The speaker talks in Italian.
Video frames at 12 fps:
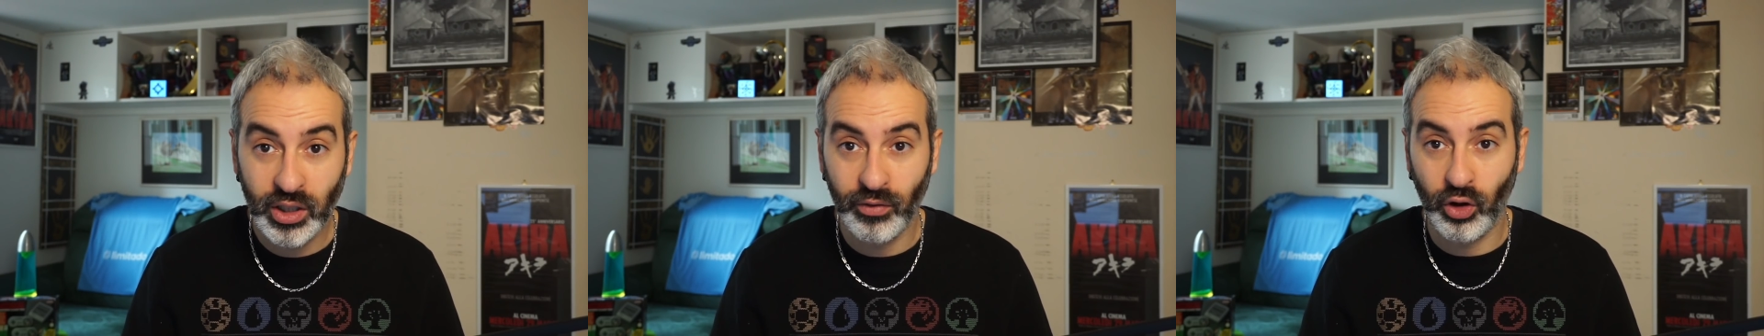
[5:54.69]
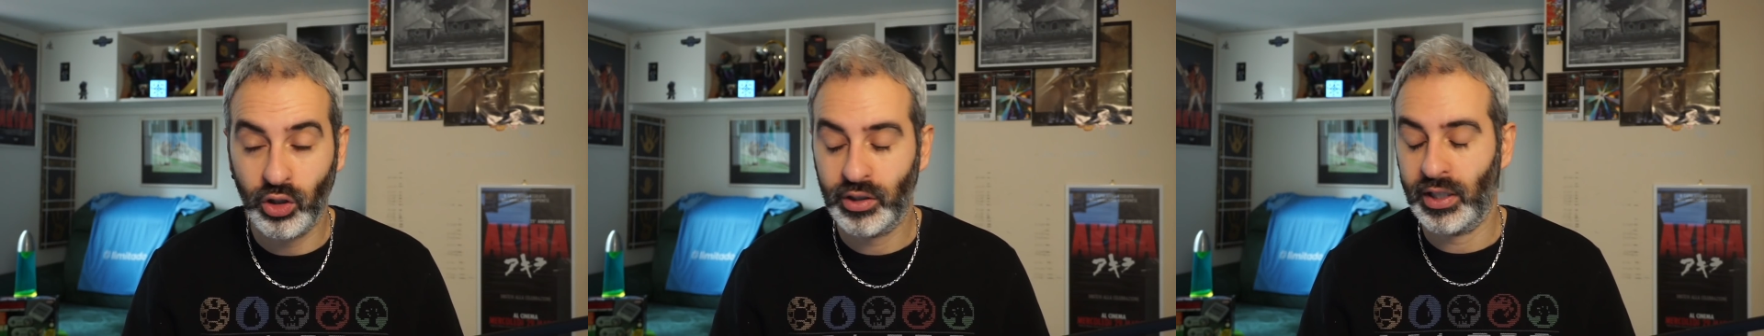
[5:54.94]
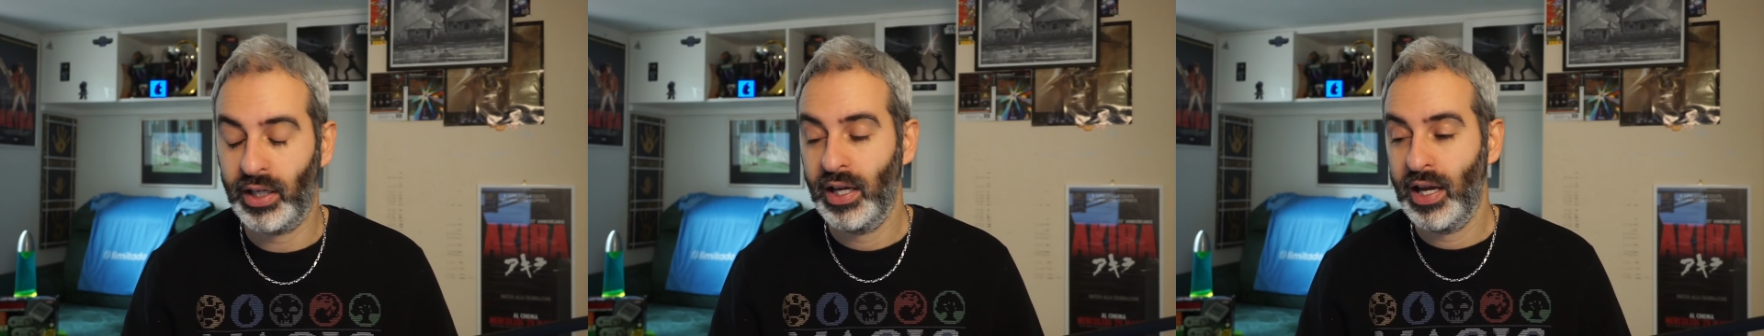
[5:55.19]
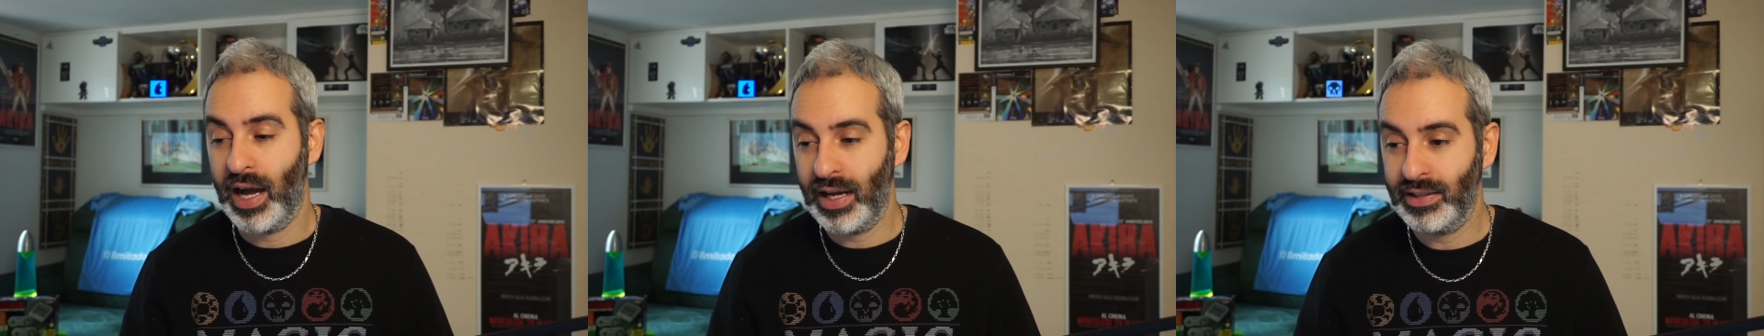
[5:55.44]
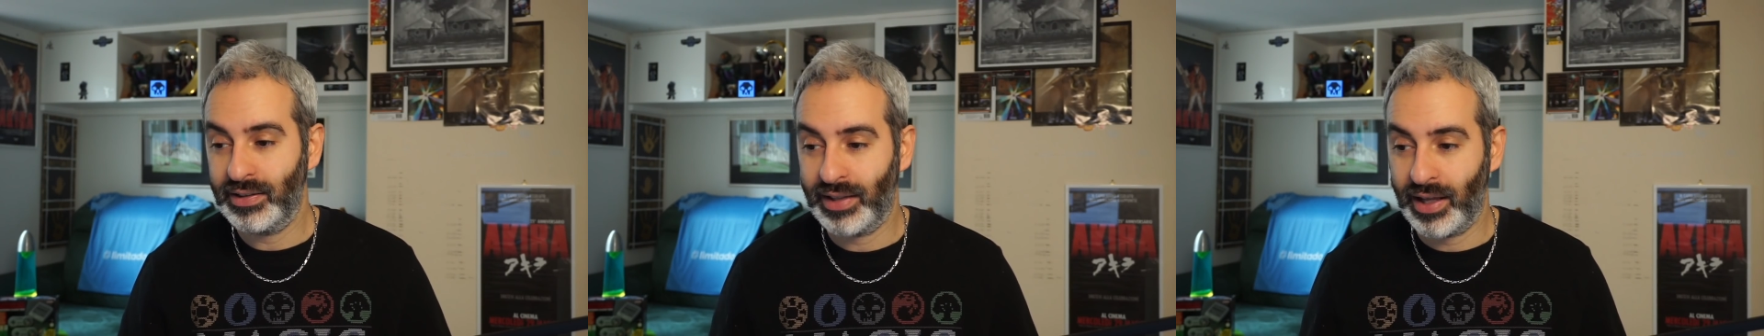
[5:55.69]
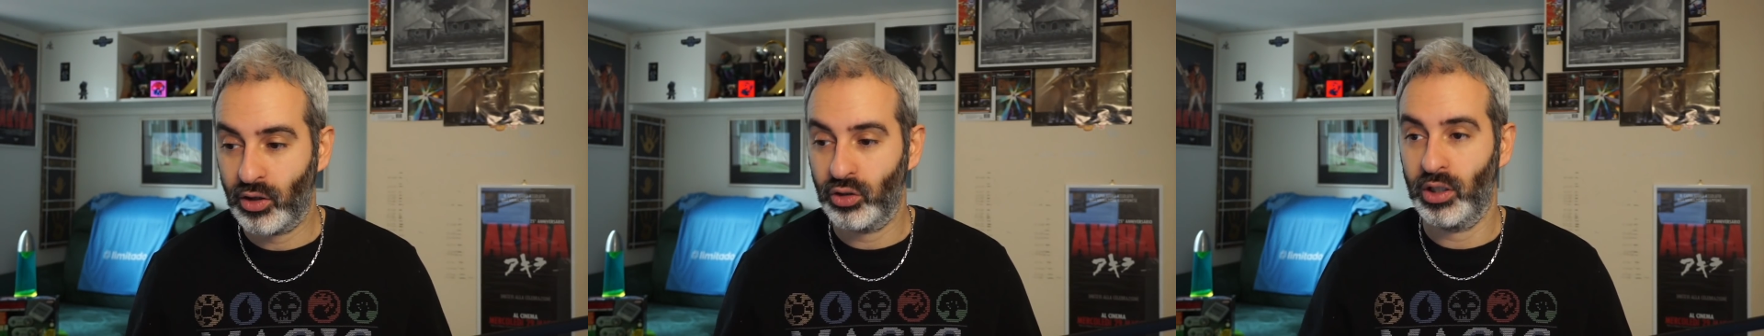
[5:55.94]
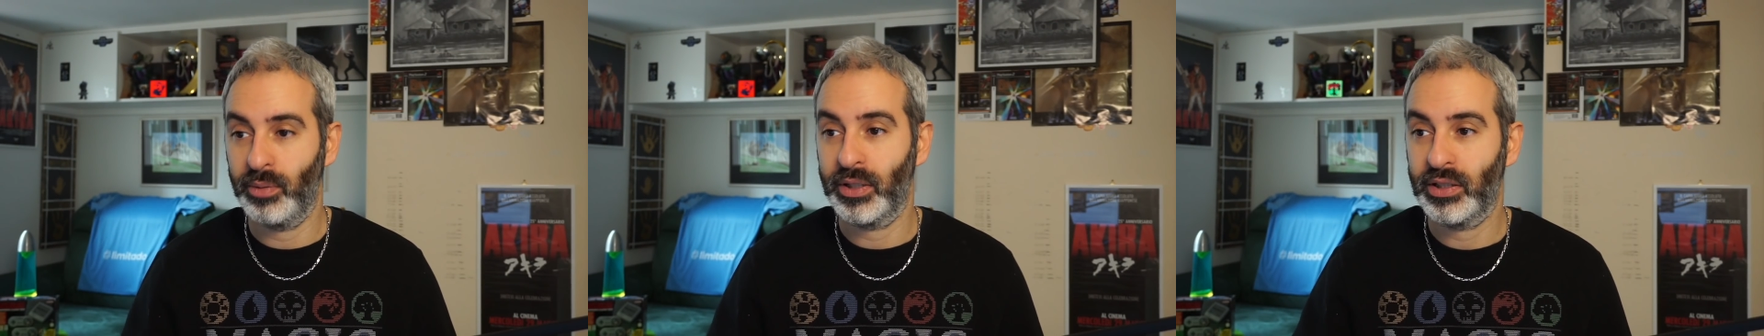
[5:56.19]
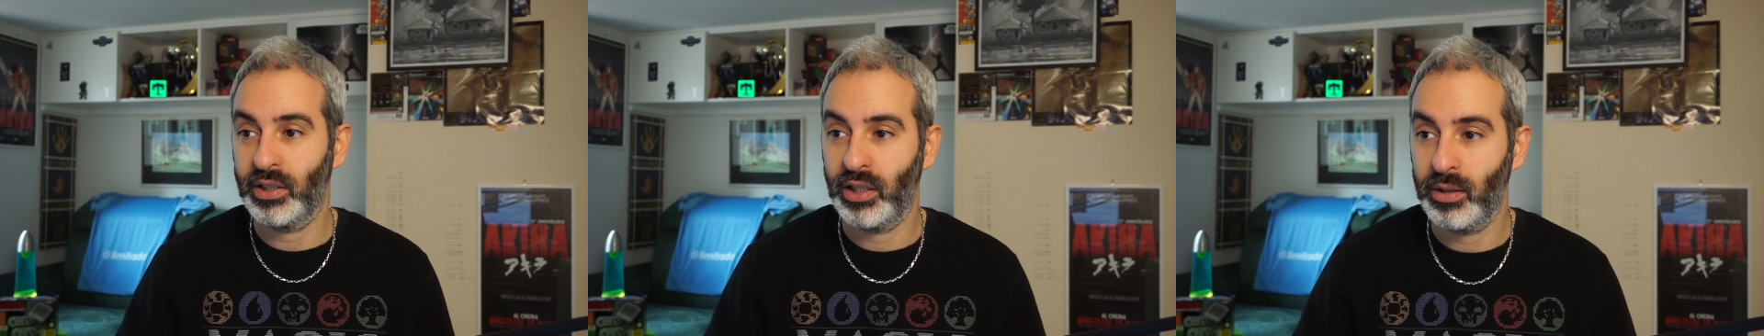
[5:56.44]
volte all'interno delle
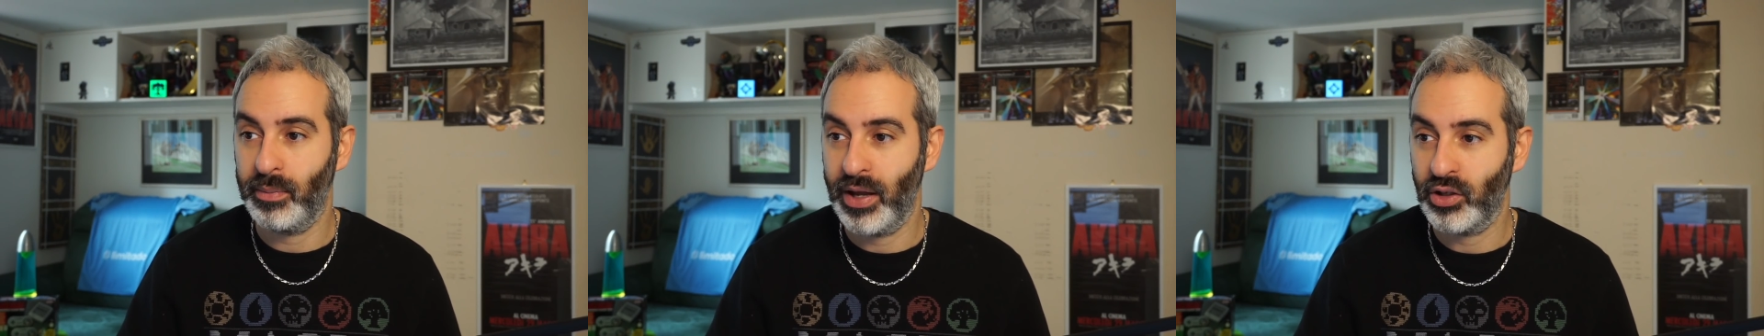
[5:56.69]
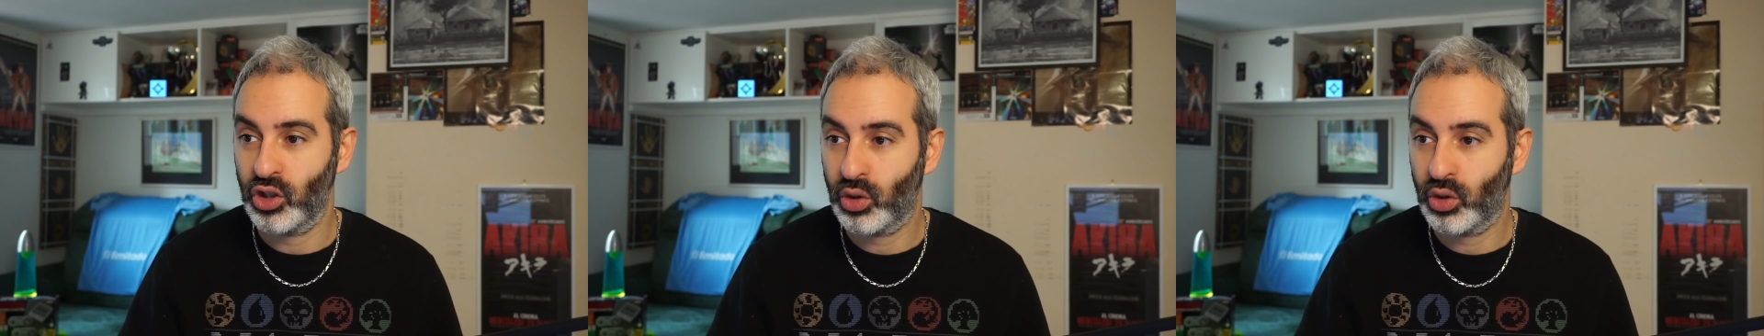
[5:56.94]
partite di Magic.